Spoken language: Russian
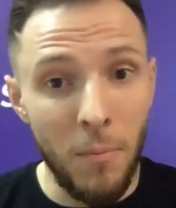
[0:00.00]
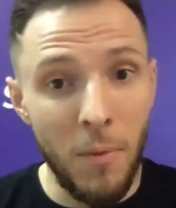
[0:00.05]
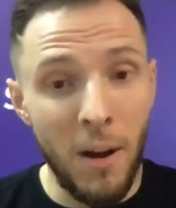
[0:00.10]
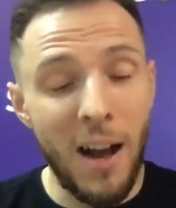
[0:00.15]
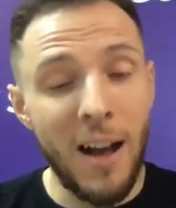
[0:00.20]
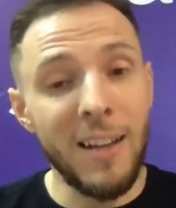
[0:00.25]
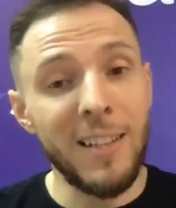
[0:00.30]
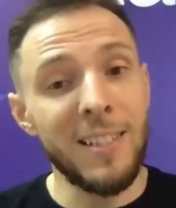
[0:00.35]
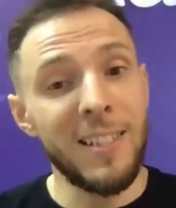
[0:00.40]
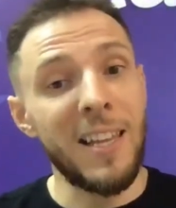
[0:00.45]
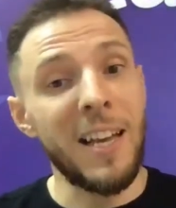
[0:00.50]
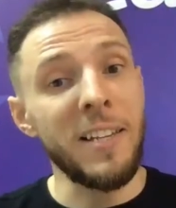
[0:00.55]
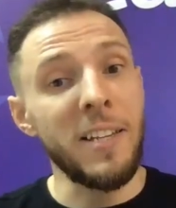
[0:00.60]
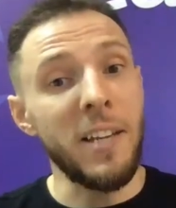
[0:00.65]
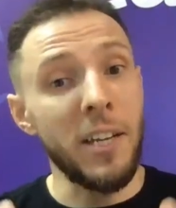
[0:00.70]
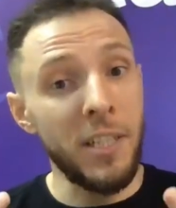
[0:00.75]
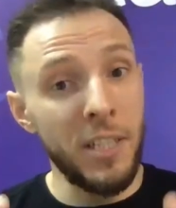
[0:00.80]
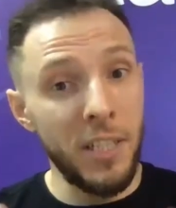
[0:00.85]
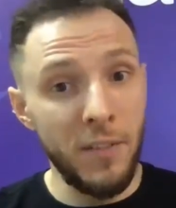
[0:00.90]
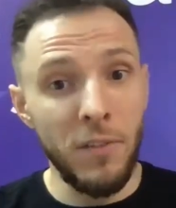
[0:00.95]
а стать
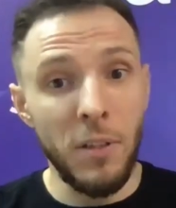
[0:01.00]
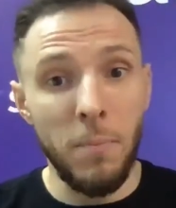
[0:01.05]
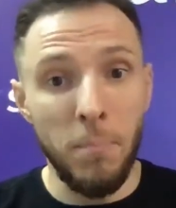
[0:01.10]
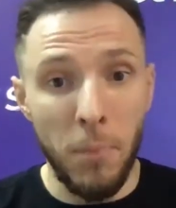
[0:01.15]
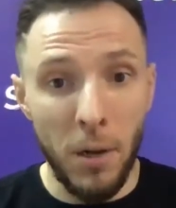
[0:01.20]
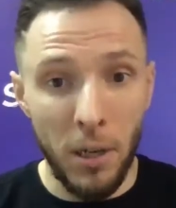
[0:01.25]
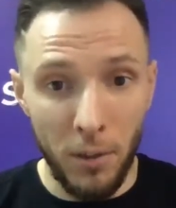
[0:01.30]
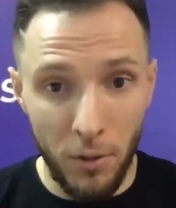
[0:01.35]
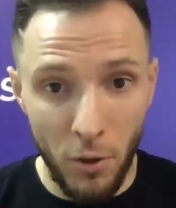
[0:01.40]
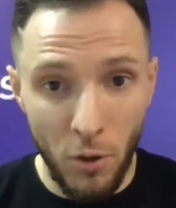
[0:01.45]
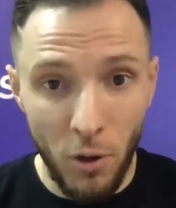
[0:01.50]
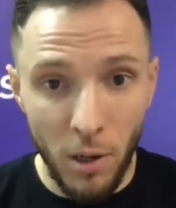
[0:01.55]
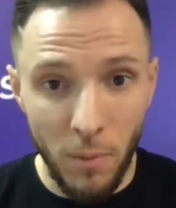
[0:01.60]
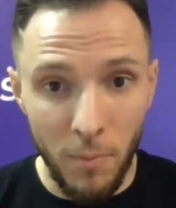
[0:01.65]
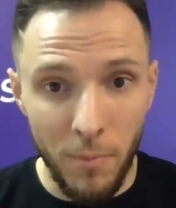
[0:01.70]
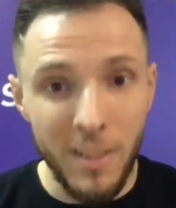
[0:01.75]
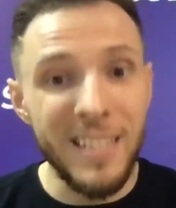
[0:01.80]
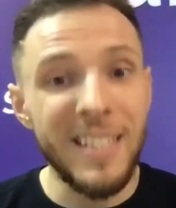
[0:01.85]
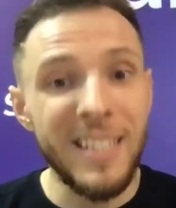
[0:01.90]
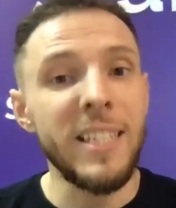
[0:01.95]
активным партнером,
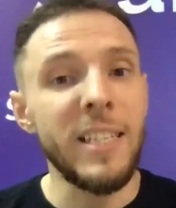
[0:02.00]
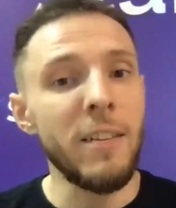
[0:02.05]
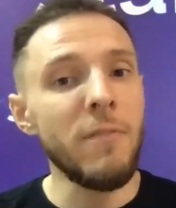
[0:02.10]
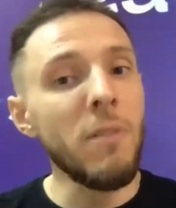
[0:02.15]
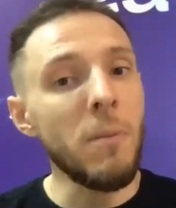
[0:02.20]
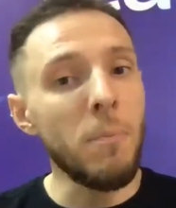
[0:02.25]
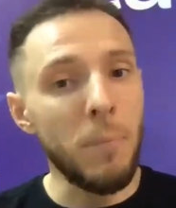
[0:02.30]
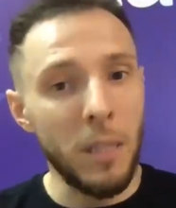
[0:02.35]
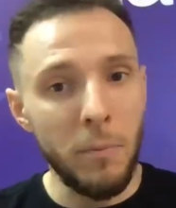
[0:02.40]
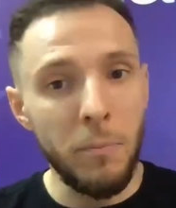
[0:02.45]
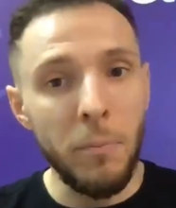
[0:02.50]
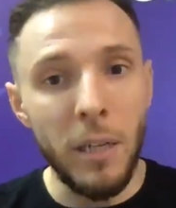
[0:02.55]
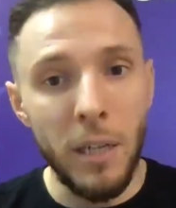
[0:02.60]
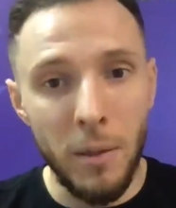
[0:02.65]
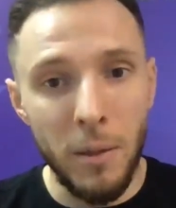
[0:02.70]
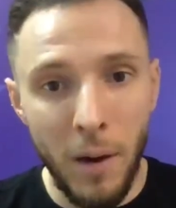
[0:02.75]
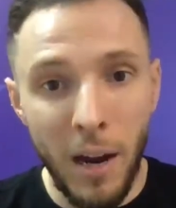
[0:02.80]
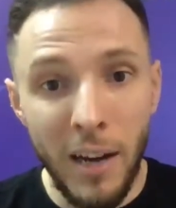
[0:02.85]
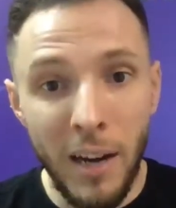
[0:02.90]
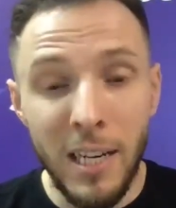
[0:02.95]
сетевым
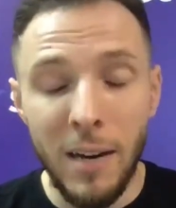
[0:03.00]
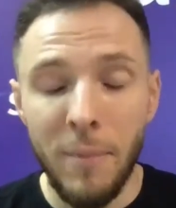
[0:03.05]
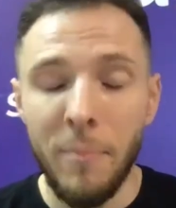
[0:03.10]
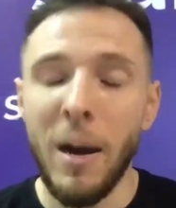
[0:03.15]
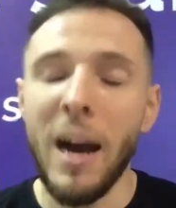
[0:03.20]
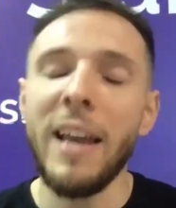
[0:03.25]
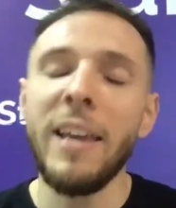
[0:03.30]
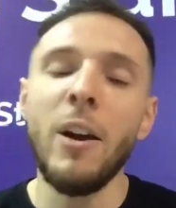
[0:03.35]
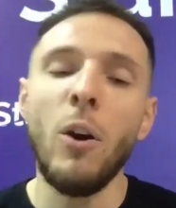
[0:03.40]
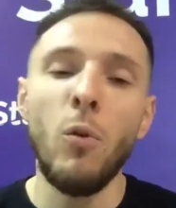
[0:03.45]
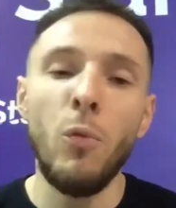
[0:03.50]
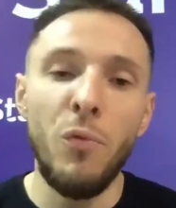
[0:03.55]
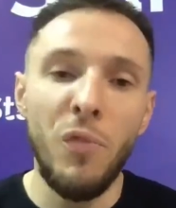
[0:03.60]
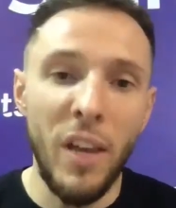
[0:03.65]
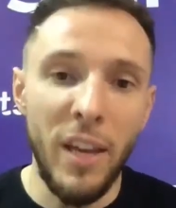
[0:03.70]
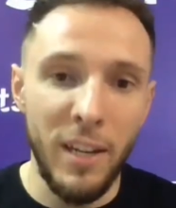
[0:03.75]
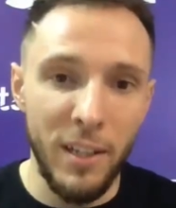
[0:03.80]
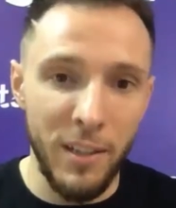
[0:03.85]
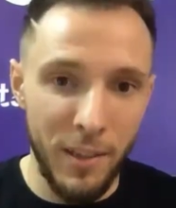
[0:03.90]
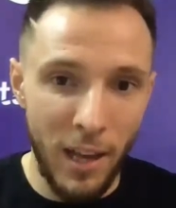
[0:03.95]
предпринимателем, а я
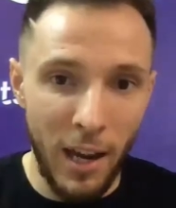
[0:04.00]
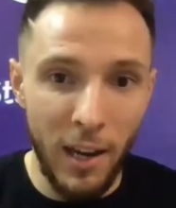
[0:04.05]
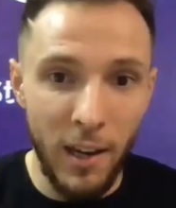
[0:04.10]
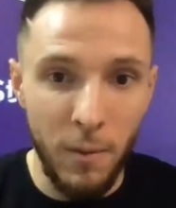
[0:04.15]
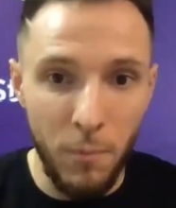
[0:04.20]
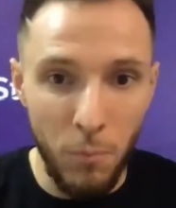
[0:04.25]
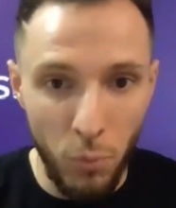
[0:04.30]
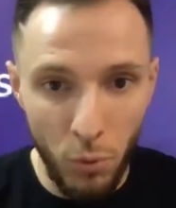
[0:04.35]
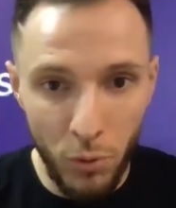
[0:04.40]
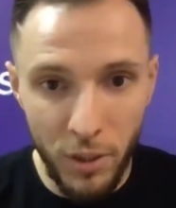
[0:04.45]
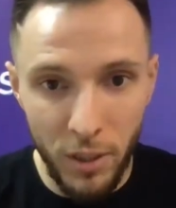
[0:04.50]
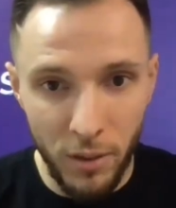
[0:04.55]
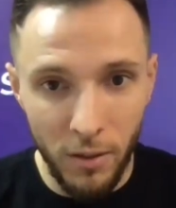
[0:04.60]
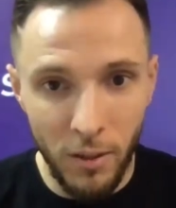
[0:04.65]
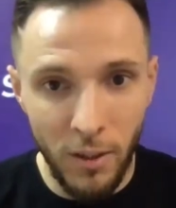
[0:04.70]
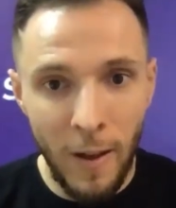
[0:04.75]
уверен, так и будет,